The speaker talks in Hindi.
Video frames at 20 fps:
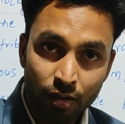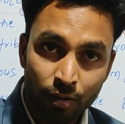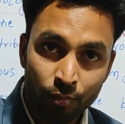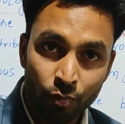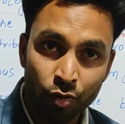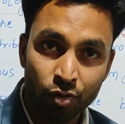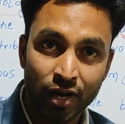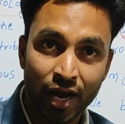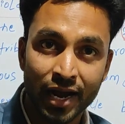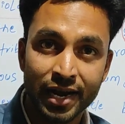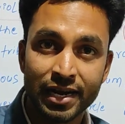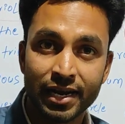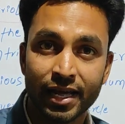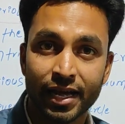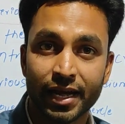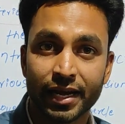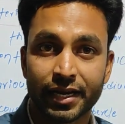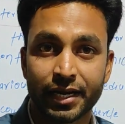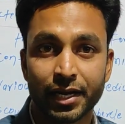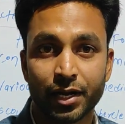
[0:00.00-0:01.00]
मोटाइल
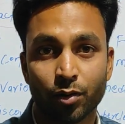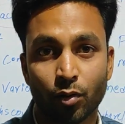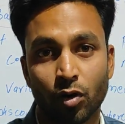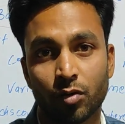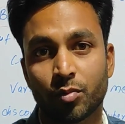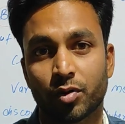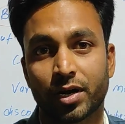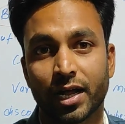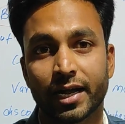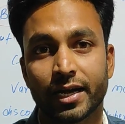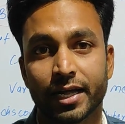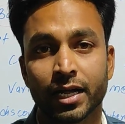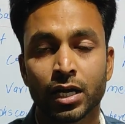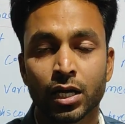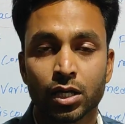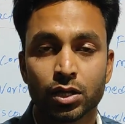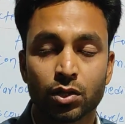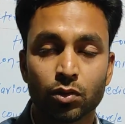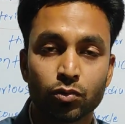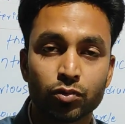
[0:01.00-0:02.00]
है कि नॉन मोटाइल है
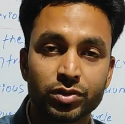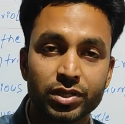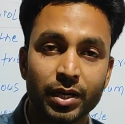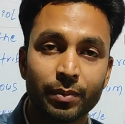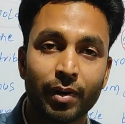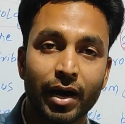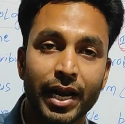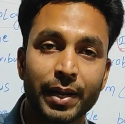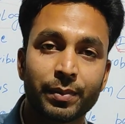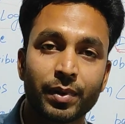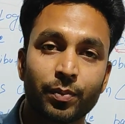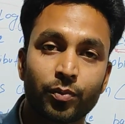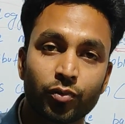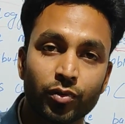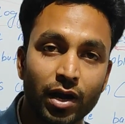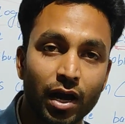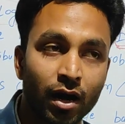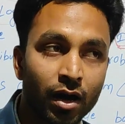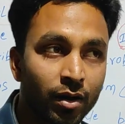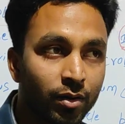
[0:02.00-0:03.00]
तो उसके बारे में
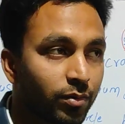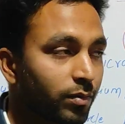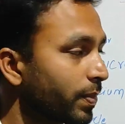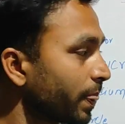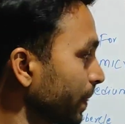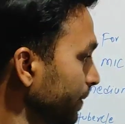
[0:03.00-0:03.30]
पूरा हाँ,